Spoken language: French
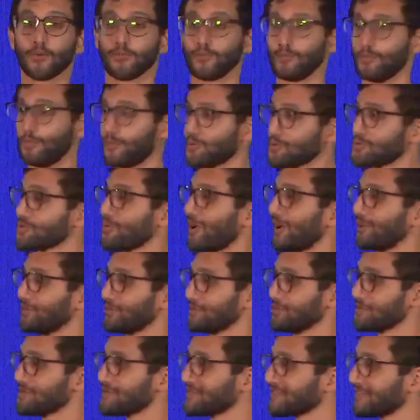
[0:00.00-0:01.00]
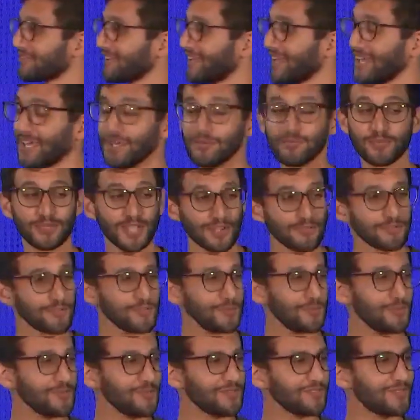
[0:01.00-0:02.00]
Bonjour à tous et
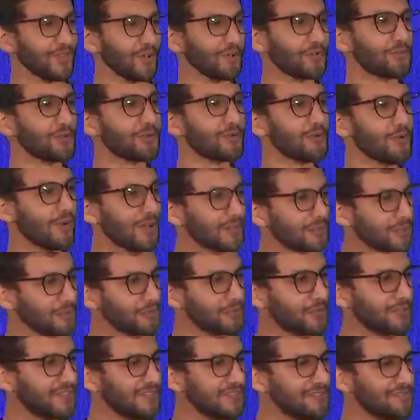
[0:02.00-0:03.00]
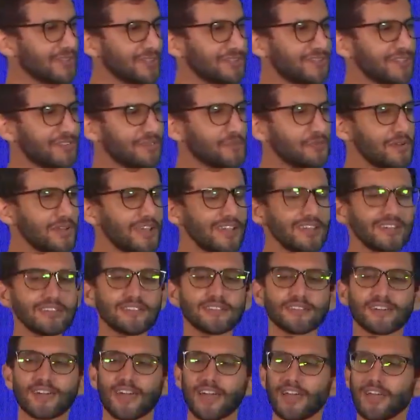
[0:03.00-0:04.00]
bienvenue dans ce cours introductif intitulé
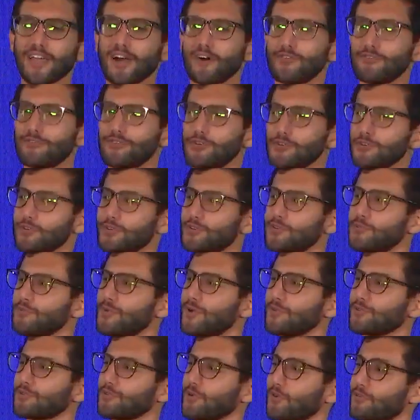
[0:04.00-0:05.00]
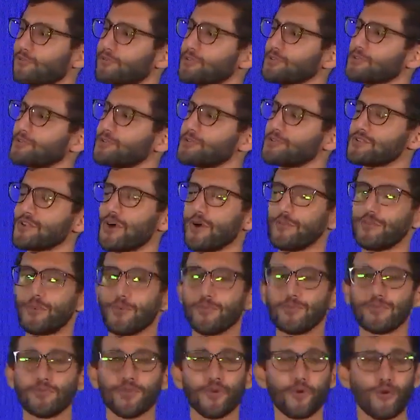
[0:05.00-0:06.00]
Créer un faux document sur Photoshop
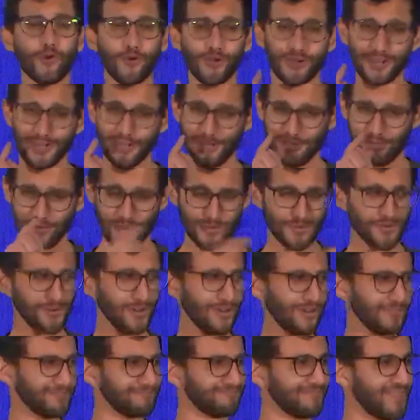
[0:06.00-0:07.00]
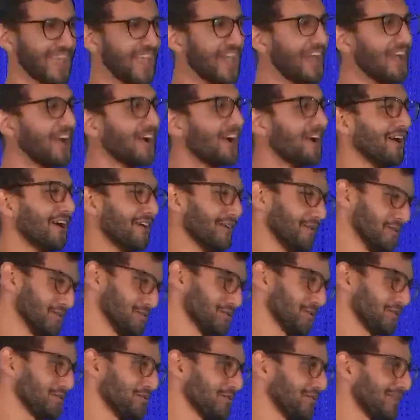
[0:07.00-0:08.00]
pour les nuls. Alors
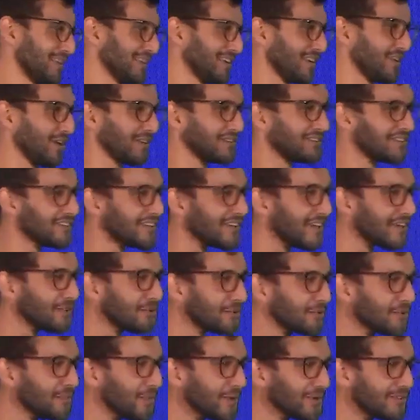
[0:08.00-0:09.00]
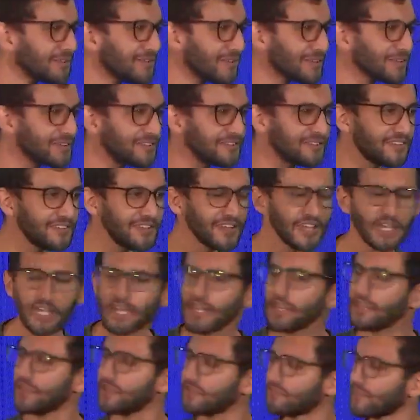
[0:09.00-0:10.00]
aujourd'hui, on va décortiquer un document d'identité
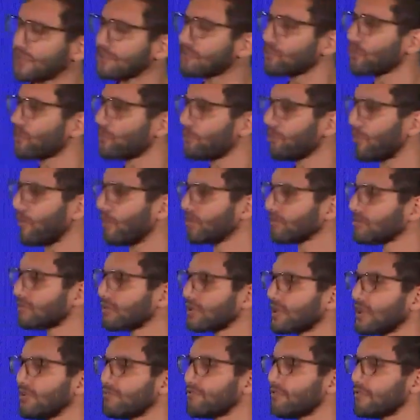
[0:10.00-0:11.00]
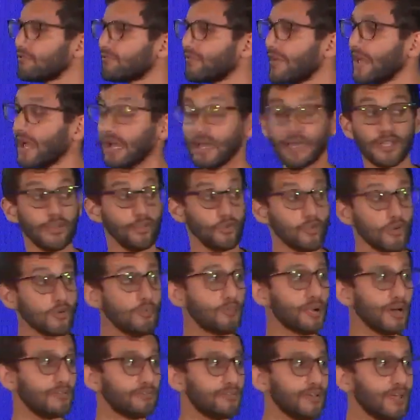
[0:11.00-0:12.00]
et essayer de comprendre ce qu'il faut faire et ne
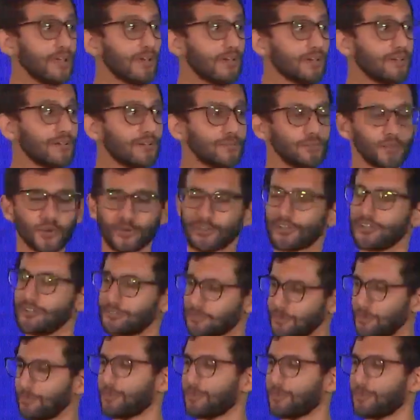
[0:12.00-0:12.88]
pas faire pour créer son